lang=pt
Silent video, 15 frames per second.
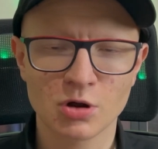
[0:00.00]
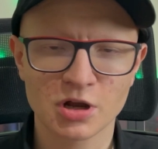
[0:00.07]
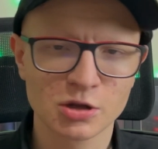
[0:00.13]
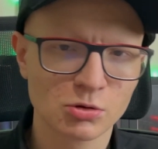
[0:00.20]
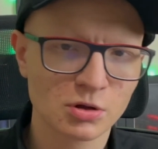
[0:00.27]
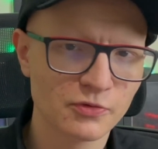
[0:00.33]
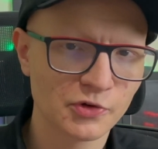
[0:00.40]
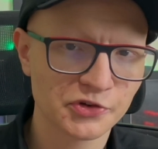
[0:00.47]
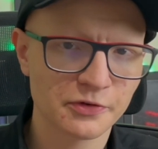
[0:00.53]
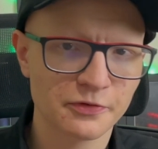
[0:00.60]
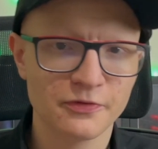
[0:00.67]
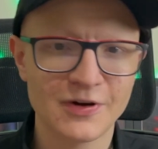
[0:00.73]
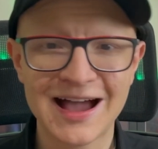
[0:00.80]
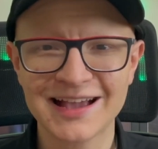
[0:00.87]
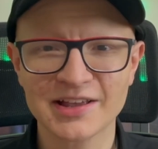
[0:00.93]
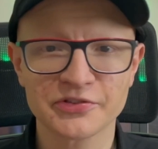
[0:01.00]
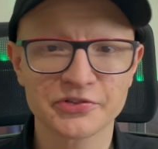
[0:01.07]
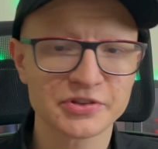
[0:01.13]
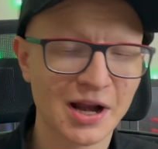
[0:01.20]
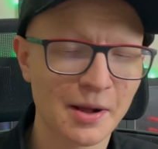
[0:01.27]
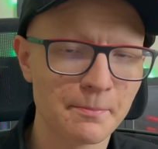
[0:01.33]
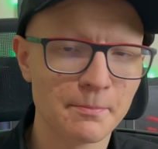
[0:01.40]
com aquilo que você
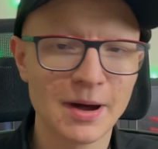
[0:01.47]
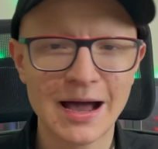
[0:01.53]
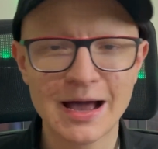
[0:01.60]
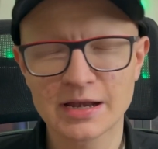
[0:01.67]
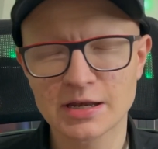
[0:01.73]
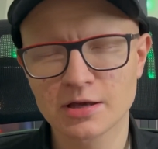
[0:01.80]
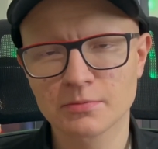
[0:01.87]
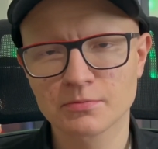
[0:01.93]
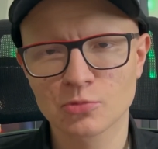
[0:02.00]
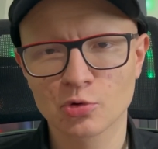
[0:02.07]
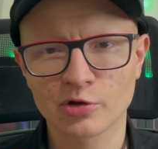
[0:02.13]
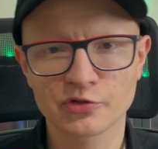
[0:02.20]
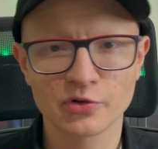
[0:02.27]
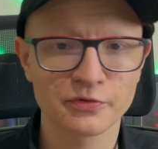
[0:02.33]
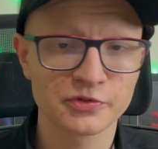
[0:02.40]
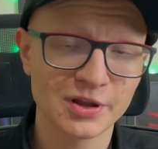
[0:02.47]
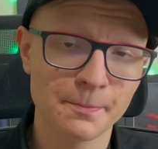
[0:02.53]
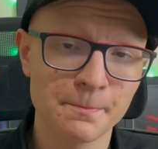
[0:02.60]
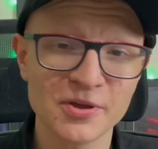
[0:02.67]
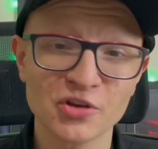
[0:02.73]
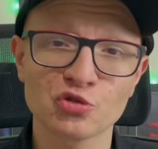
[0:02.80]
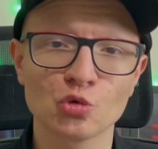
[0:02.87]
faz, trabalha, com a sua
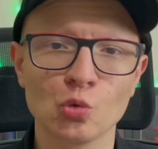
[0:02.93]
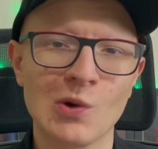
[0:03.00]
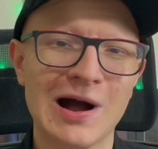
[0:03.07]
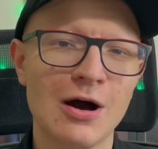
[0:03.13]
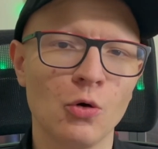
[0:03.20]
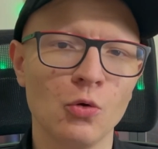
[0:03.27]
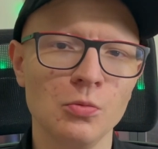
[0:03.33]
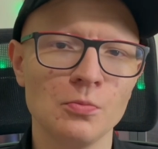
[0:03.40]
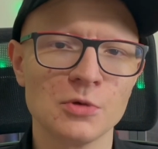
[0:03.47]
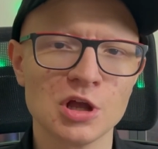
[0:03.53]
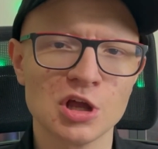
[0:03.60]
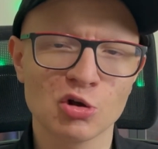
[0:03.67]
vida pessoal,